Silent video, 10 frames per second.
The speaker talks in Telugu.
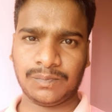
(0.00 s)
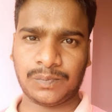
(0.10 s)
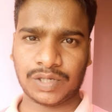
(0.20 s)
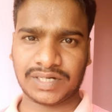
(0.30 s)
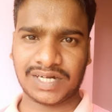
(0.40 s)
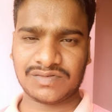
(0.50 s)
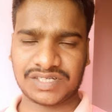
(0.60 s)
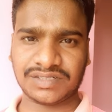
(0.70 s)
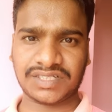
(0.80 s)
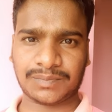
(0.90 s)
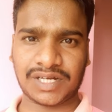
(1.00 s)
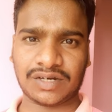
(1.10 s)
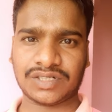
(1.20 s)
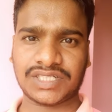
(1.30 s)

ఇంపార్టెంట్ విషయం చెప్పడానికి